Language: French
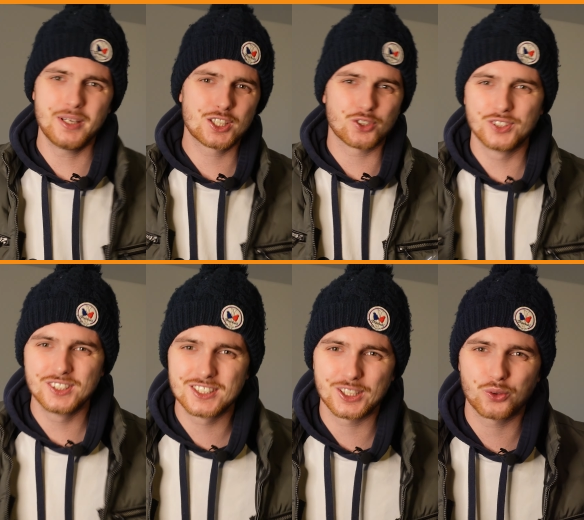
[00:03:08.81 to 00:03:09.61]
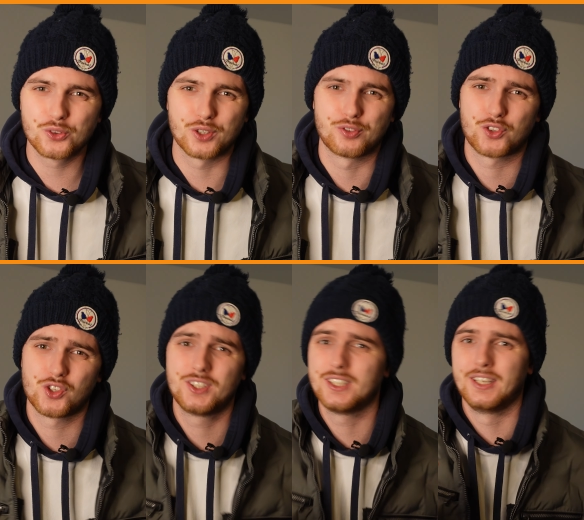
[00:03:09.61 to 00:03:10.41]
Mais là, je t'en dis déjà trop sur les
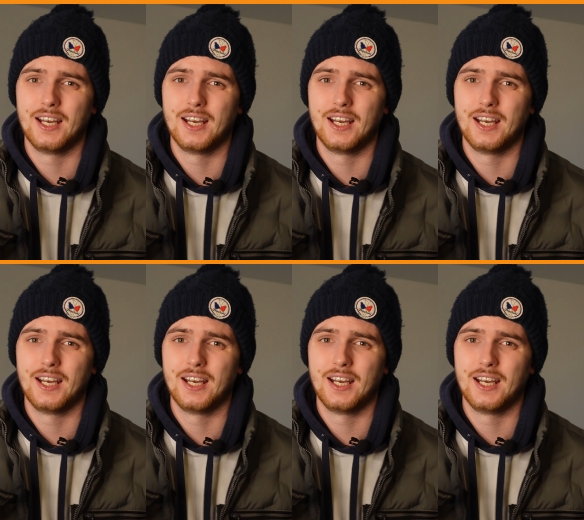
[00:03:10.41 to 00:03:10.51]
fonctionnalités.